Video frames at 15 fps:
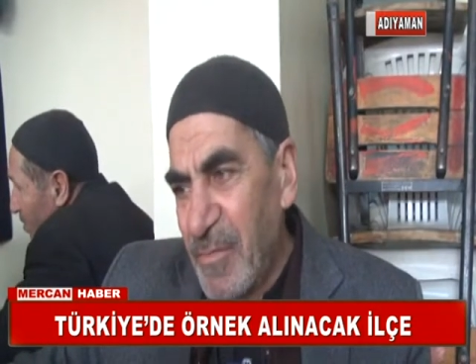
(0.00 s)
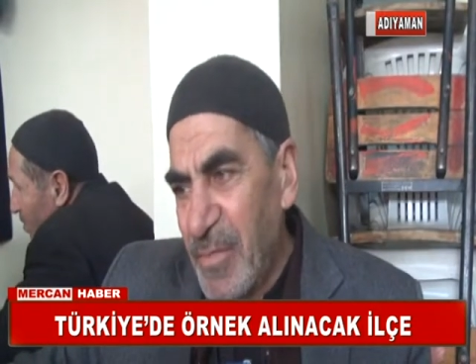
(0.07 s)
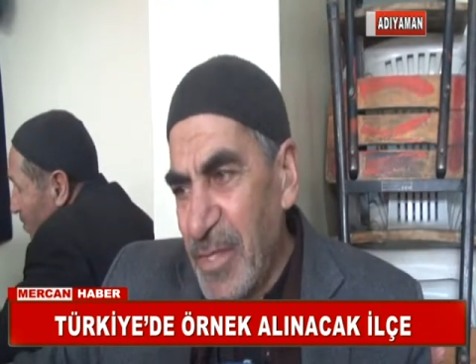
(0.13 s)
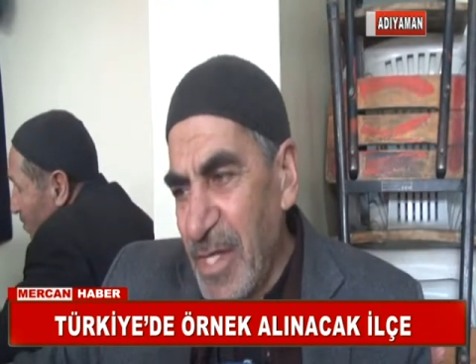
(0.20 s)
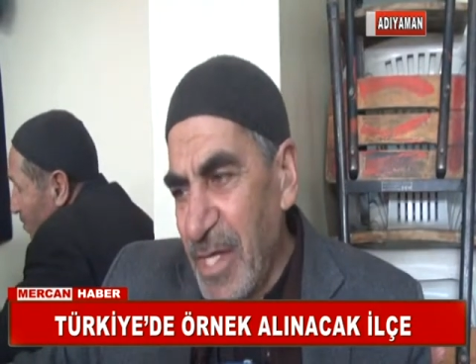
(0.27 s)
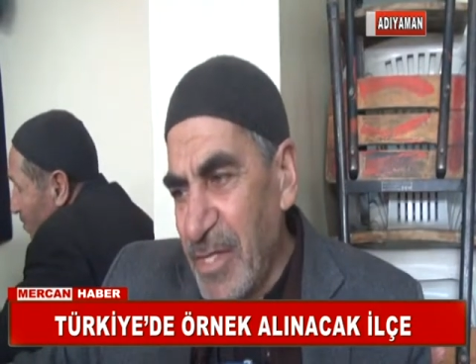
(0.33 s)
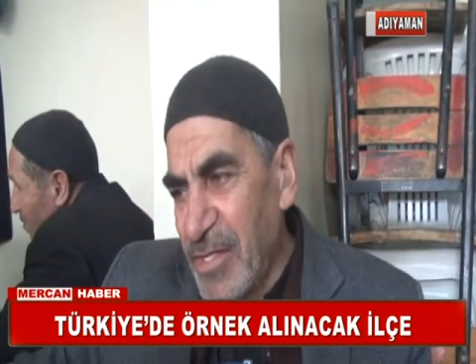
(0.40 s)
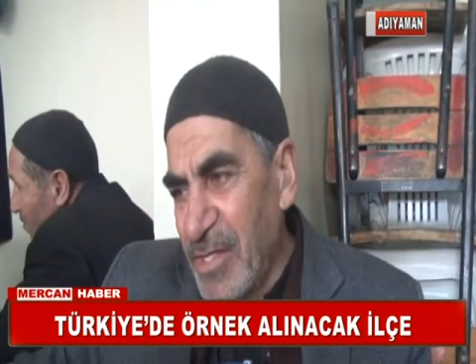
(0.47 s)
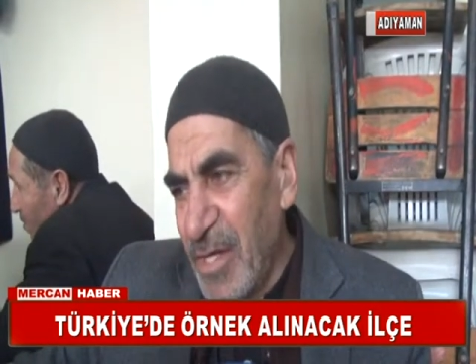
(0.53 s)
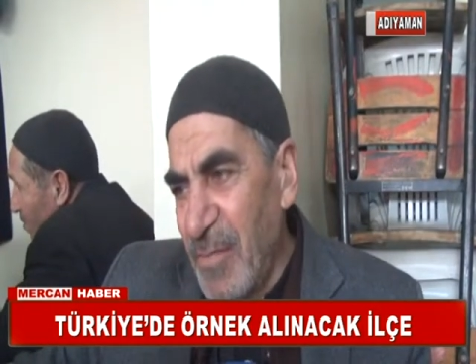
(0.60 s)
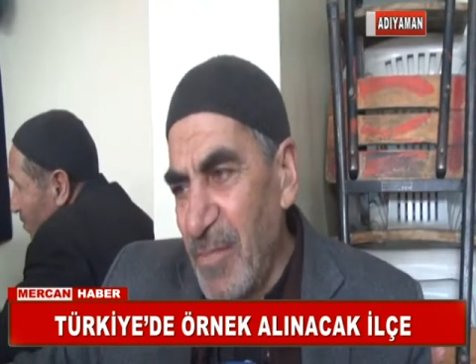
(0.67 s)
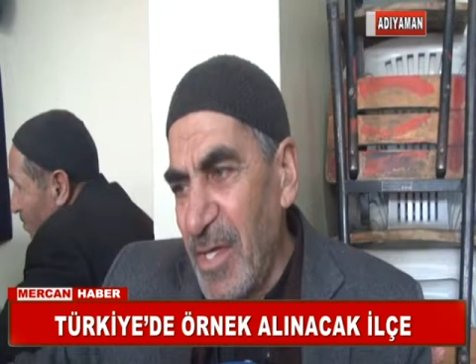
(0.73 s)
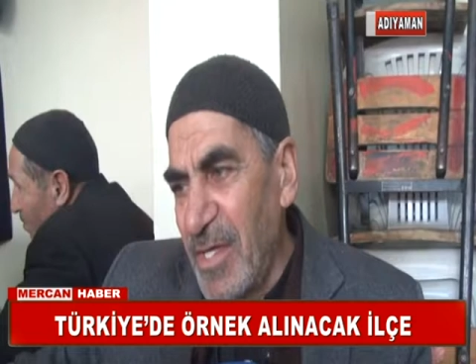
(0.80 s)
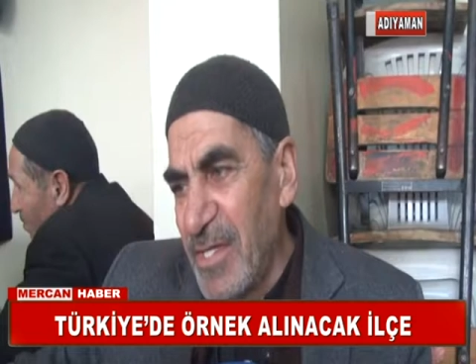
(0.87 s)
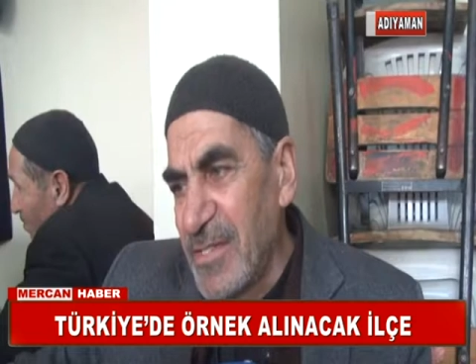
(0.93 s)
Bir de
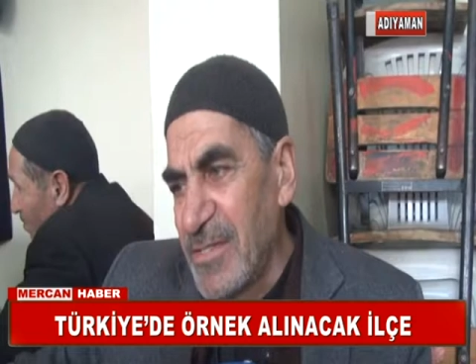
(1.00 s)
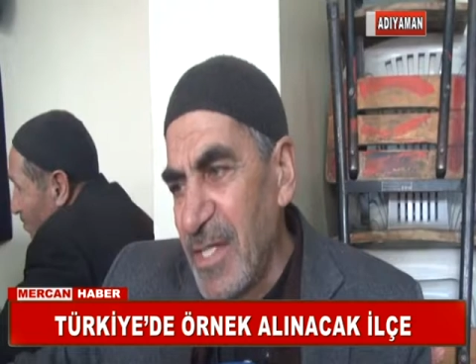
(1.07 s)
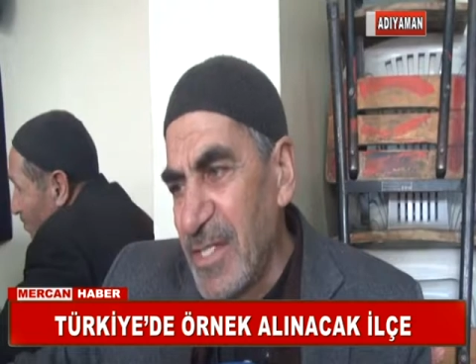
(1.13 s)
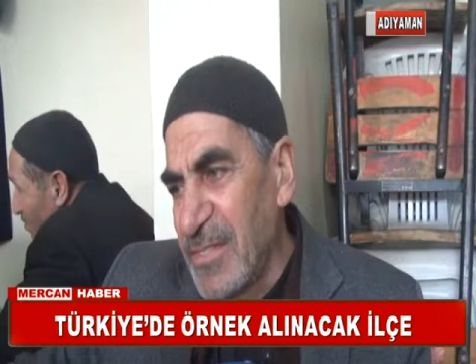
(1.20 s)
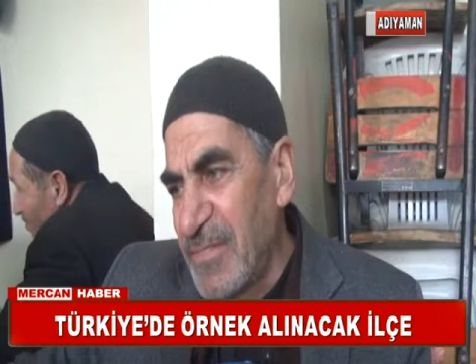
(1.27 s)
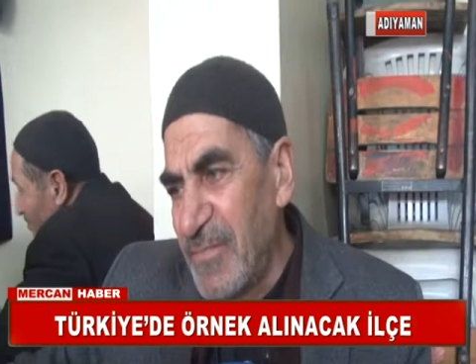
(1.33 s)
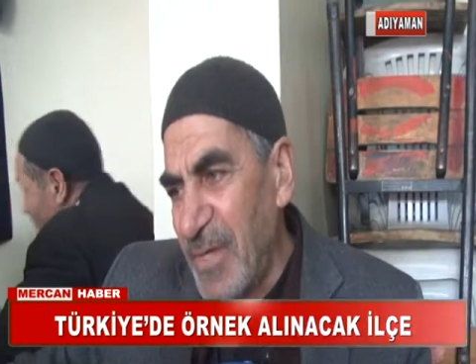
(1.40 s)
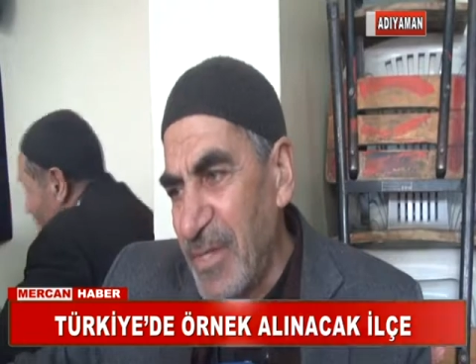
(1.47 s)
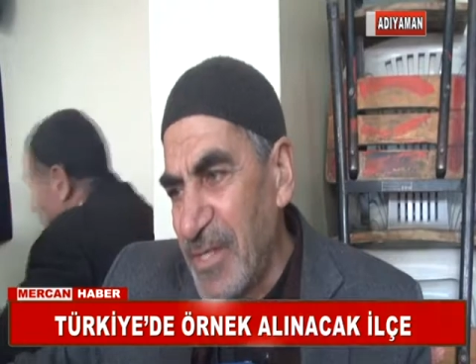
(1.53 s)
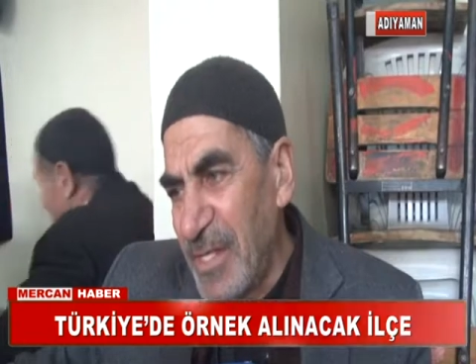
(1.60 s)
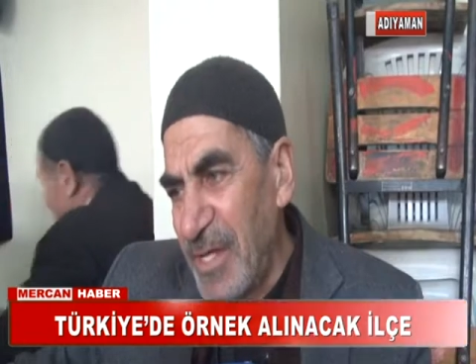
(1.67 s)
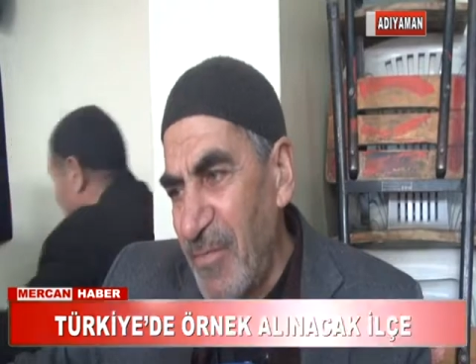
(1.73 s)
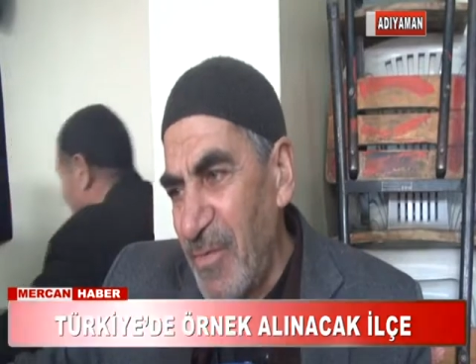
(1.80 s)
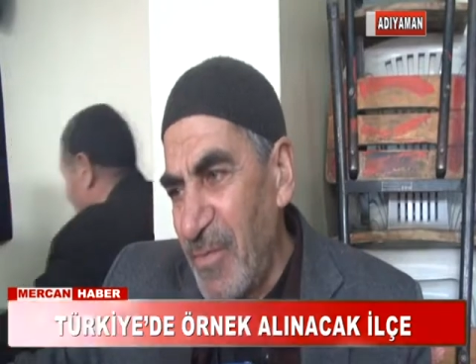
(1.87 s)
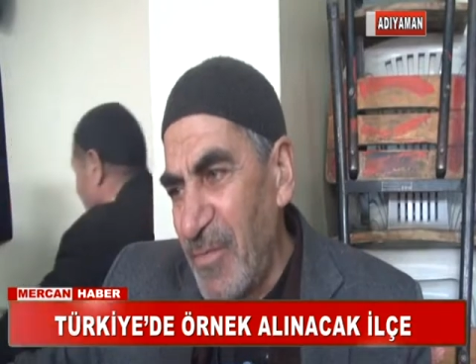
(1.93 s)
kamil insan
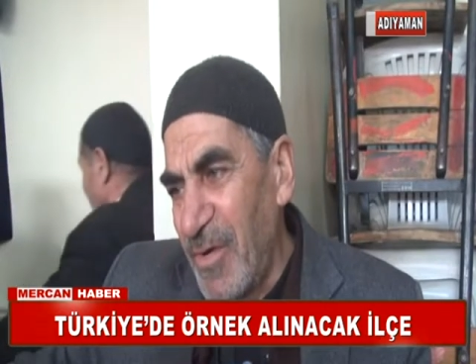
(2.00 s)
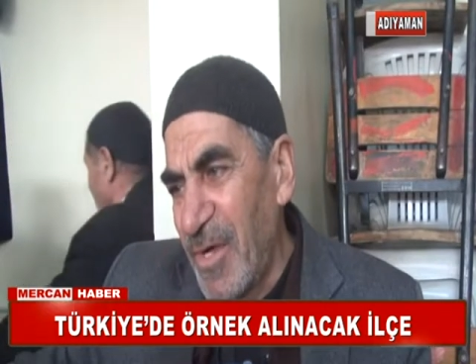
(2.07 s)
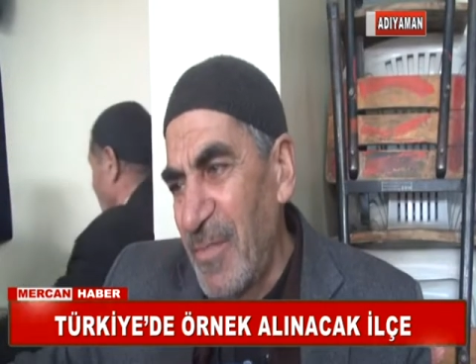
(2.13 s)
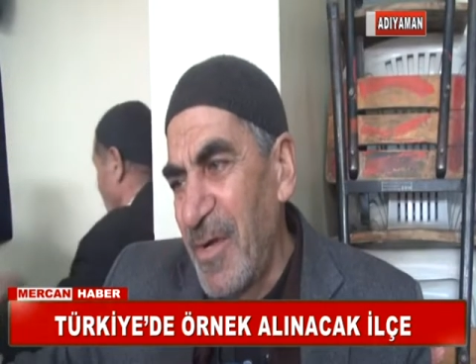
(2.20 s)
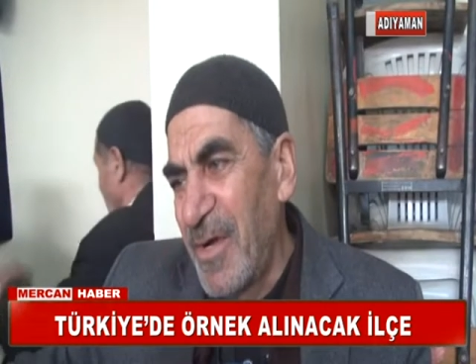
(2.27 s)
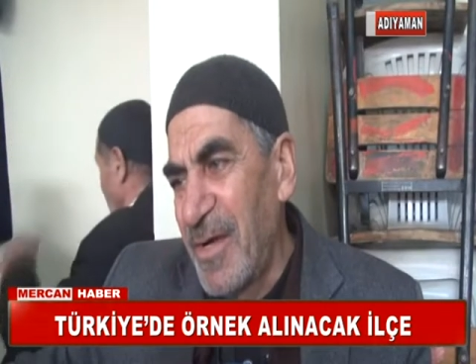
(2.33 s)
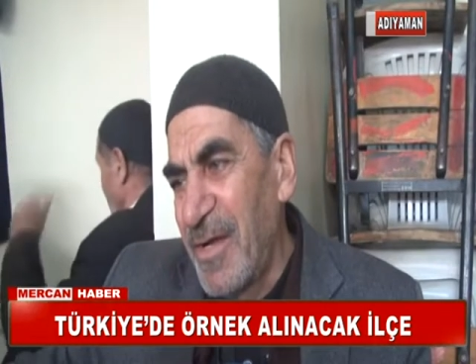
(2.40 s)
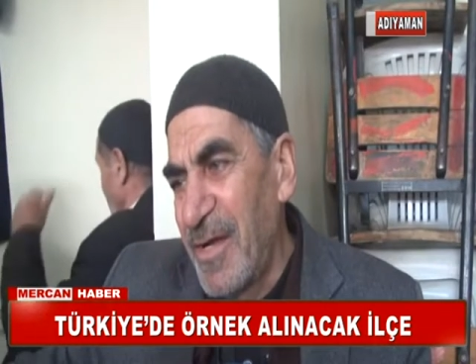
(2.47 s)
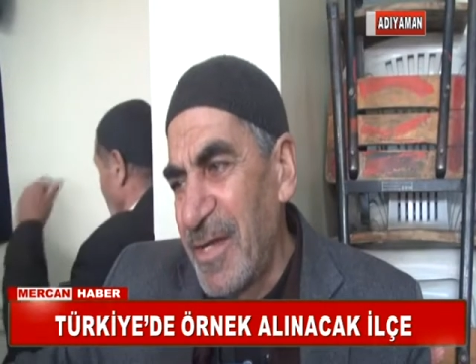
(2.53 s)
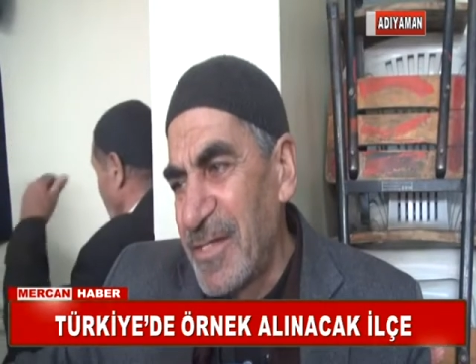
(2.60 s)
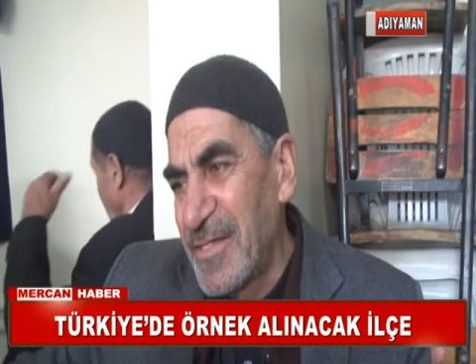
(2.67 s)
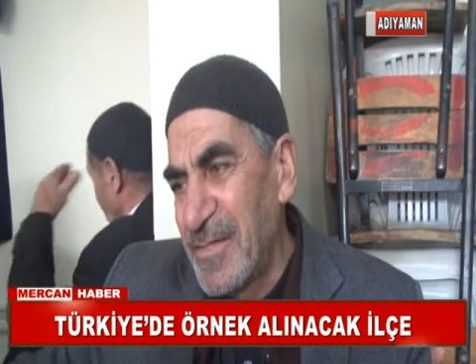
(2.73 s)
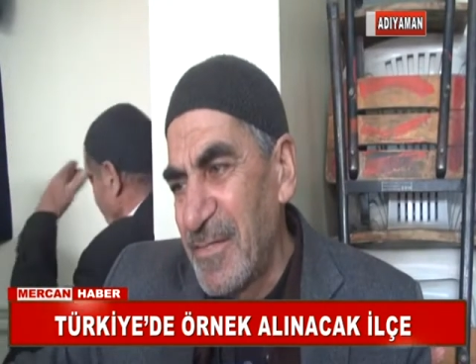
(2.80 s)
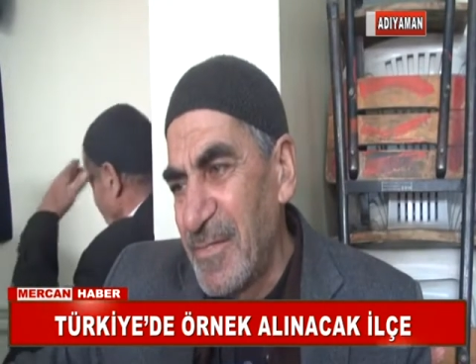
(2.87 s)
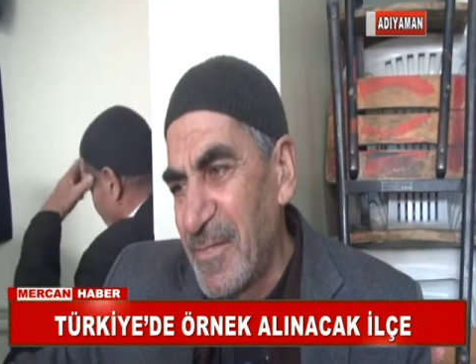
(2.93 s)
sıfatına varmak
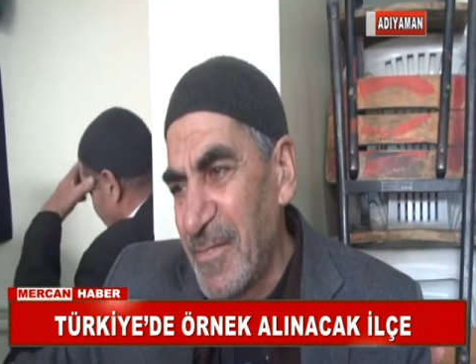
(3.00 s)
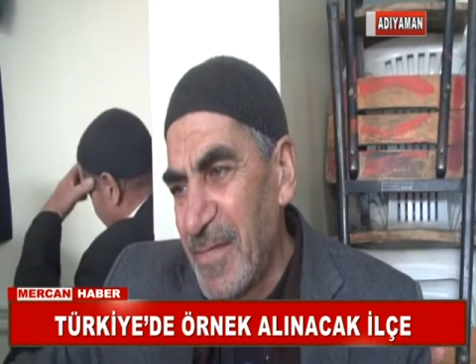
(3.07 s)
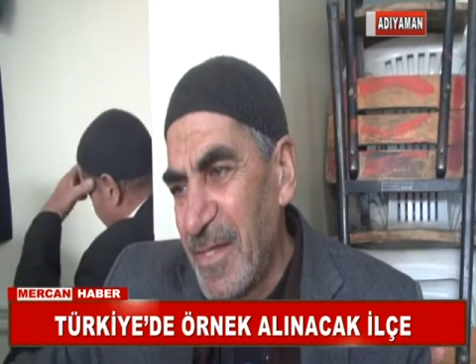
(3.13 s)
lazım.